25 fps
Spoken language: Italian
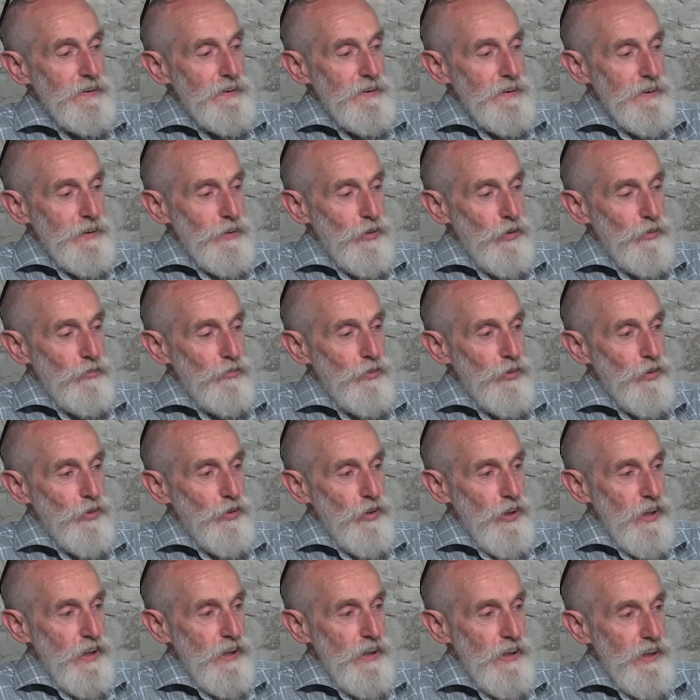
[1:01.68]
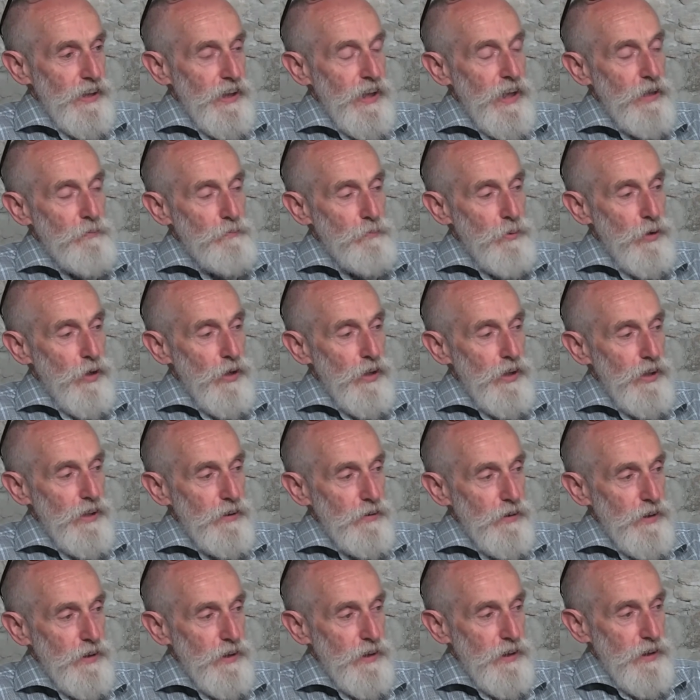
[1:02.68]
con i fiori di... e poi
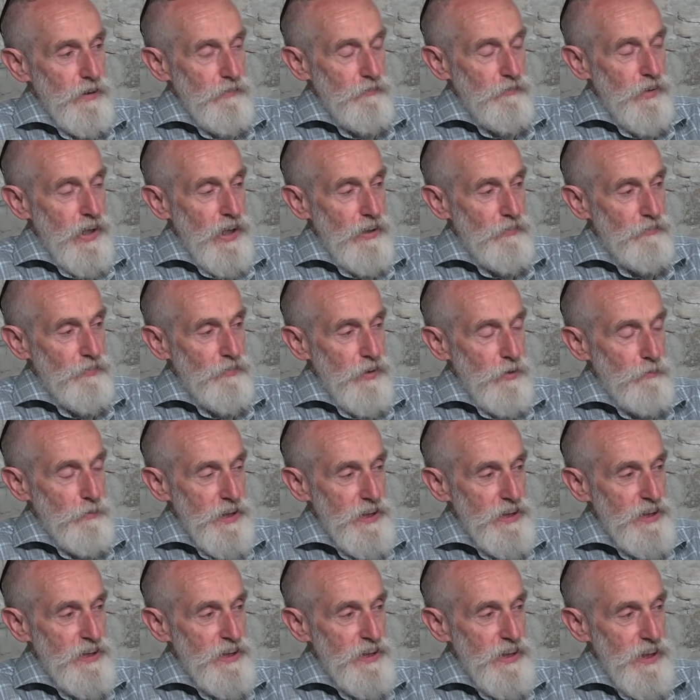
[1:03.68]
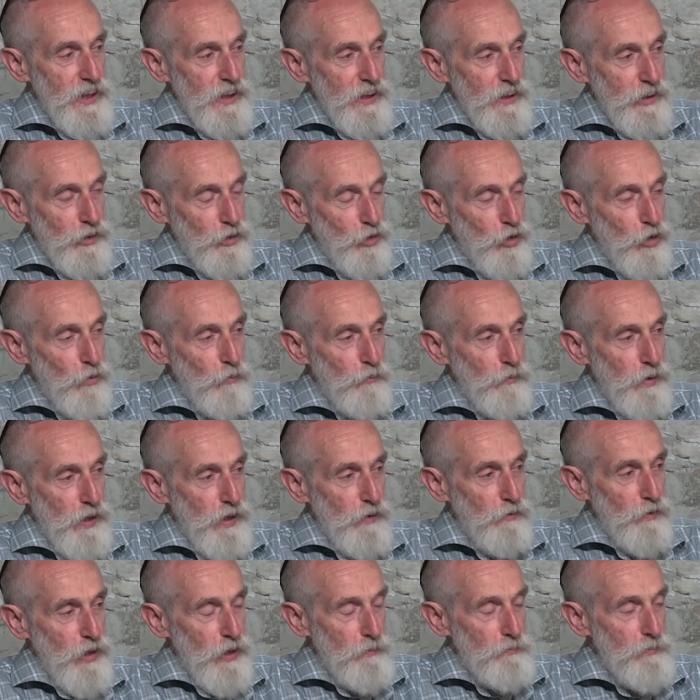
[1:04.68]
va in farmacia, compra
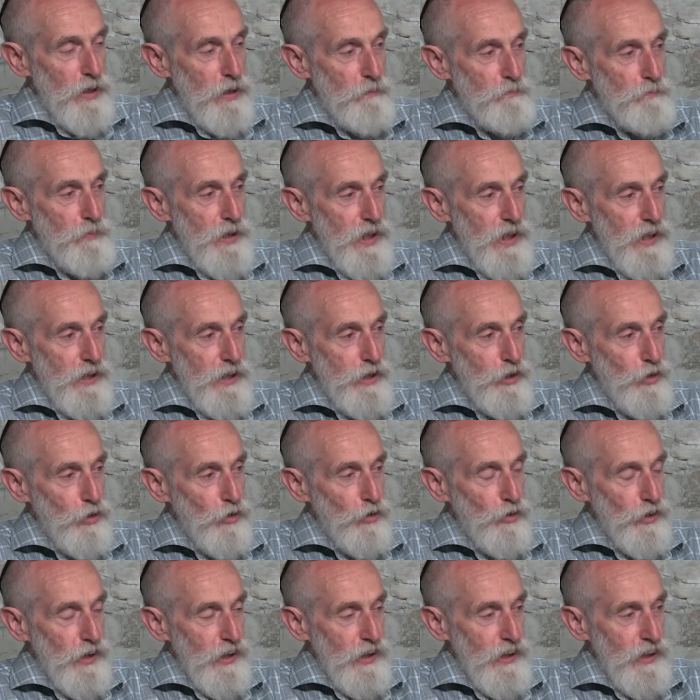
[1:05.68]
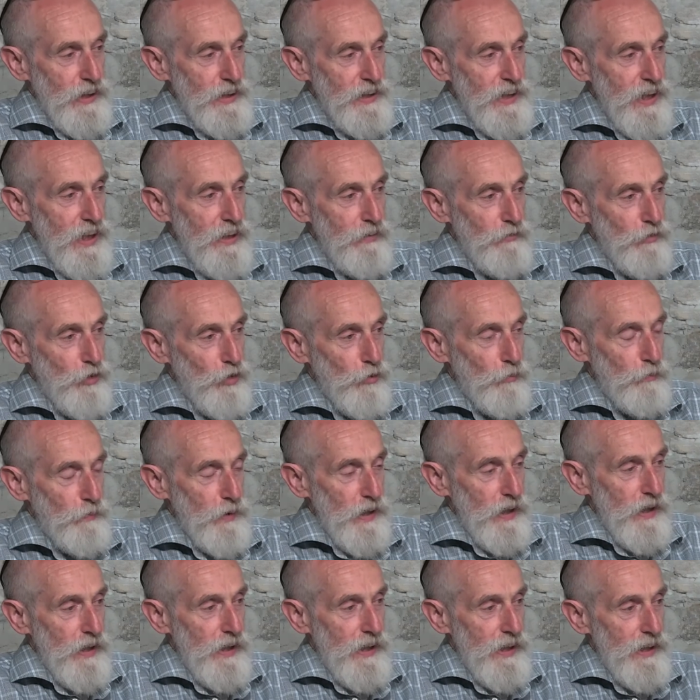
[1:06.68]
quei bei perettoni che servono
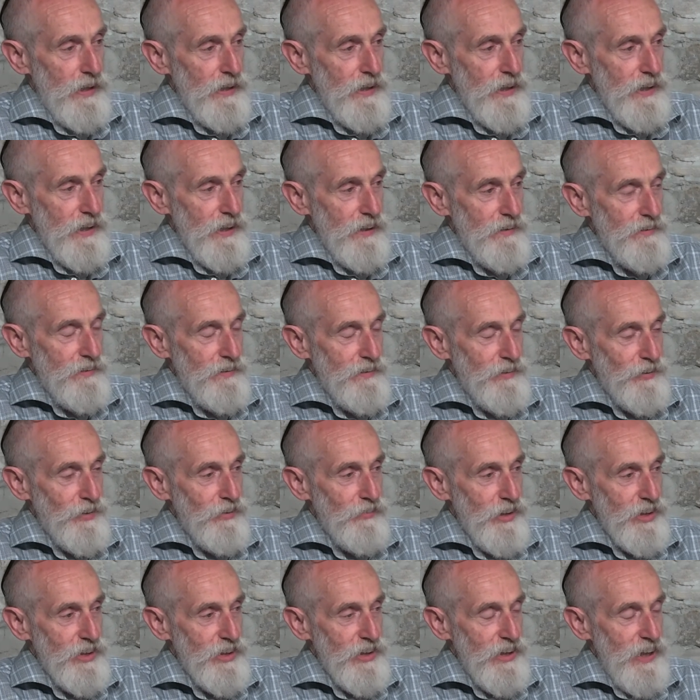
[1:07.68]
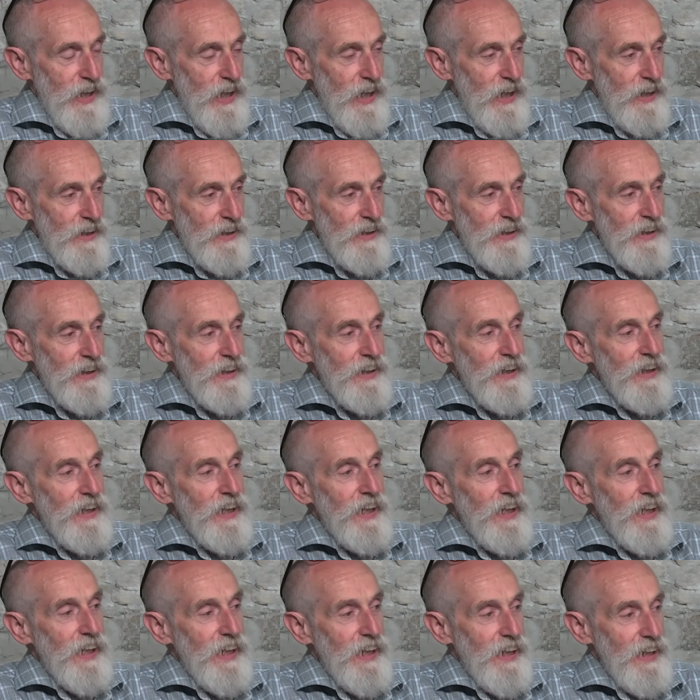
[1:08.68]
per le irrigazioni vaginali
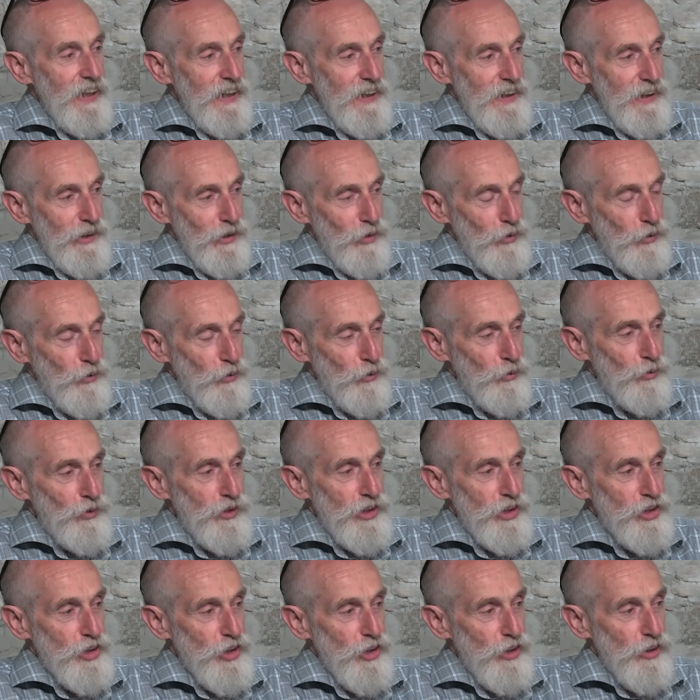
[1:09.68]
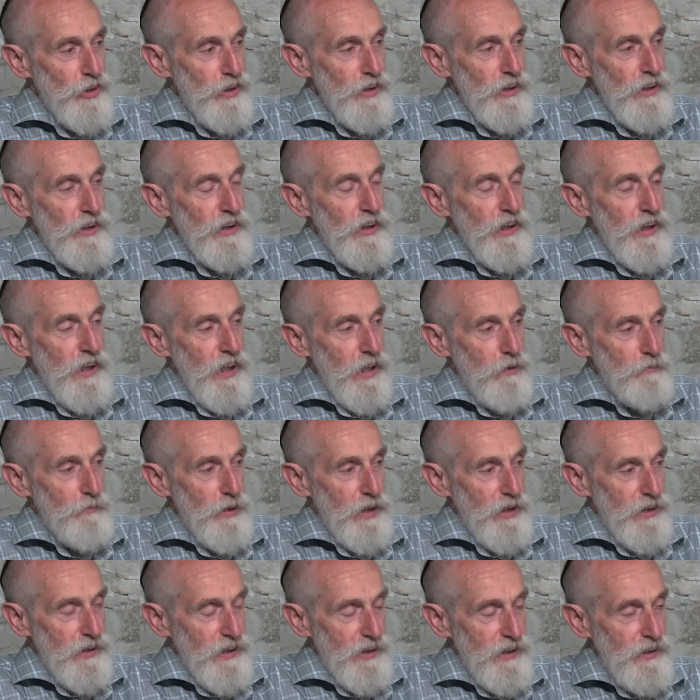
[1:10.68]
e tutti i giorni, al
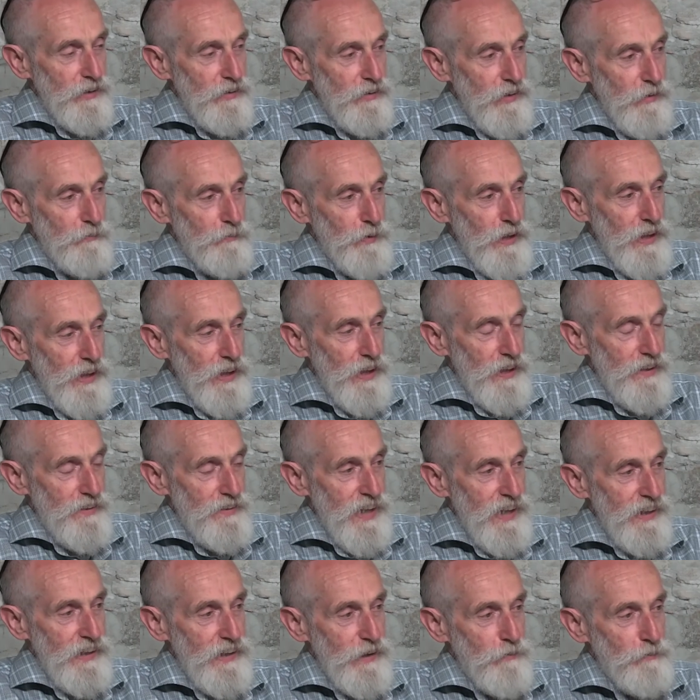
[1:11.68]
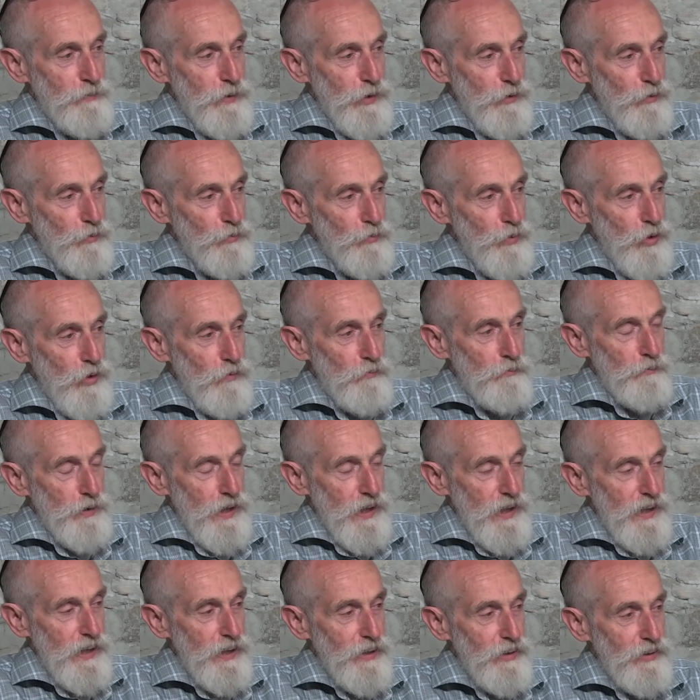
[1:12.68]
mattino appena alzata, per un buon
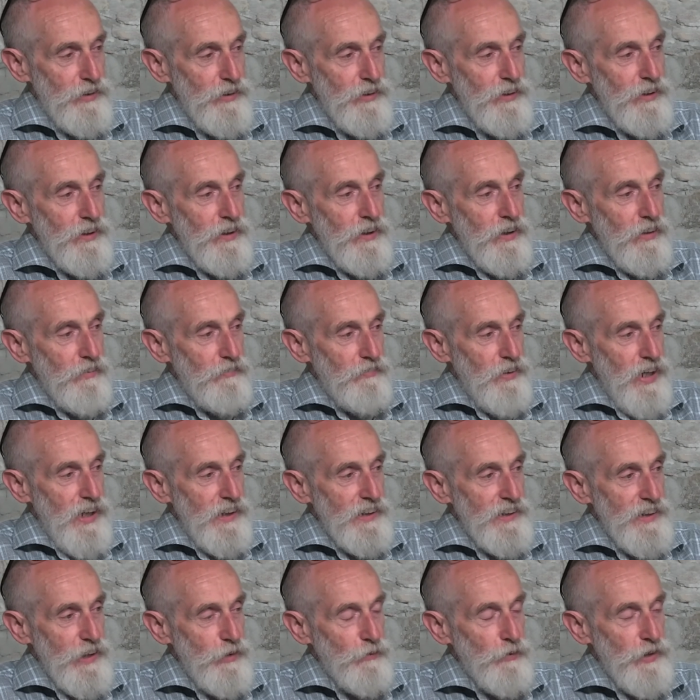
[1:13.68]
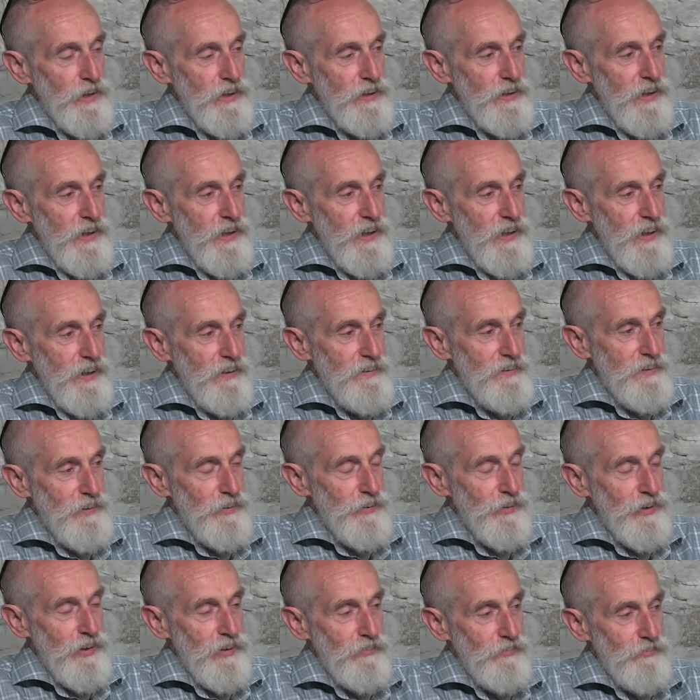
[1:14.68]
periodo faccia queste
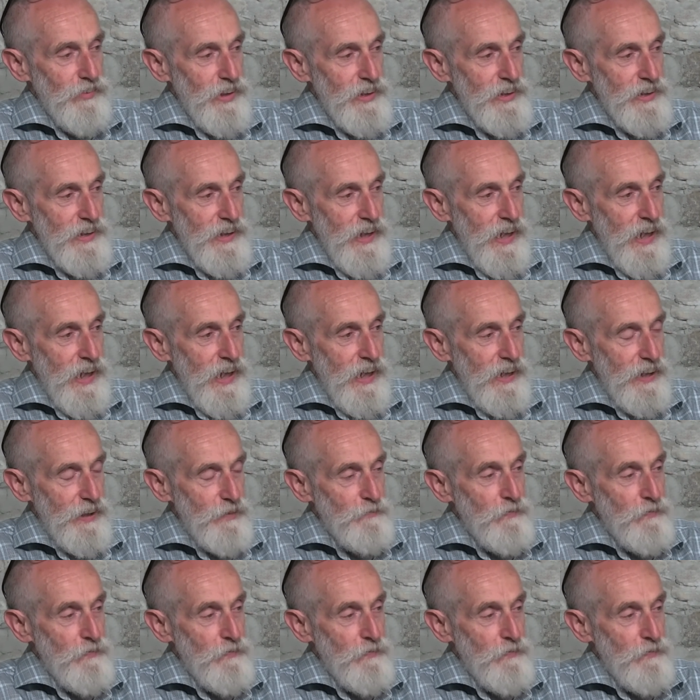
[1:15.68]
irrigazioni vaginali.